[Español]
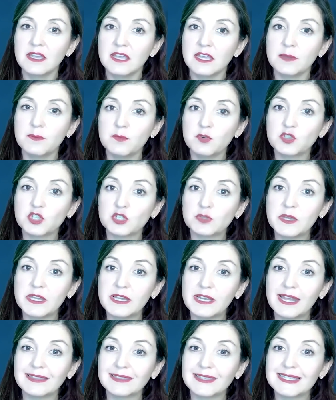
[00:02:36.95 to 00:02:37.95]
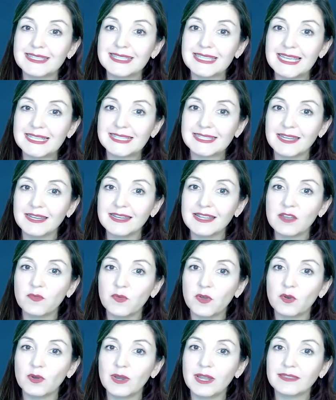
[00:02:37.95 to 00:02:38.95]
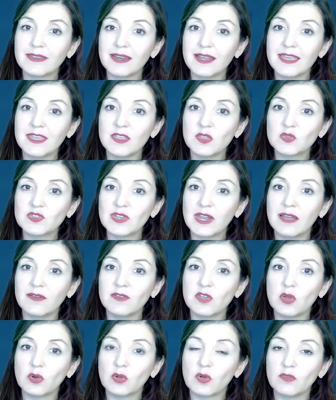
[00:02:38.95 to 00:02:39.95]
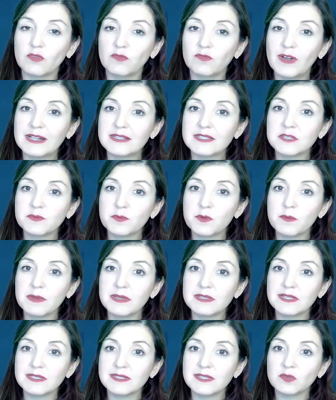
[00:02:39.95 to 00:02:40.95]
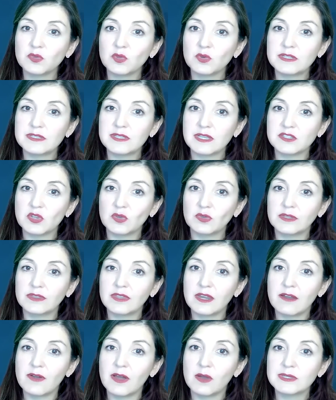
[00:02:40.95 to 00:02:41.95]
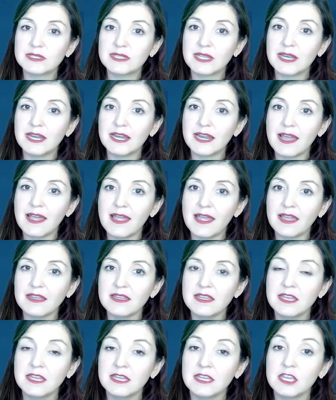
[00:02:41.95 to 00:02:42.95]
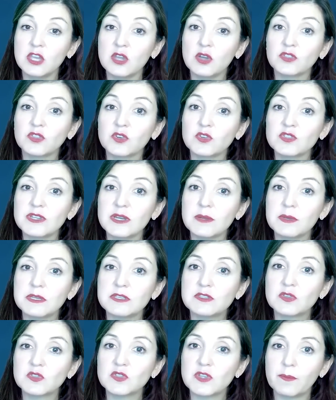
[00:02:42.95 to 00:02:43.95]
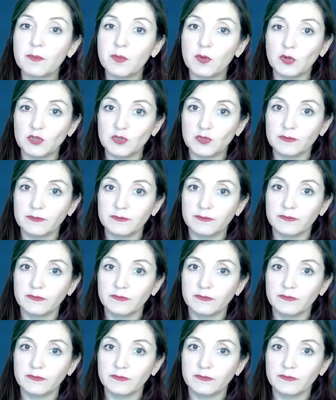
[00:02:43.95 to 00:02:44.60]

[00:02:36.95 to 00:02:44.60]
y muchos migrantes dicen que fueron atraídos al avión con falsas promesas de autorización de trabajo acelerada y otros servicios de apoyo.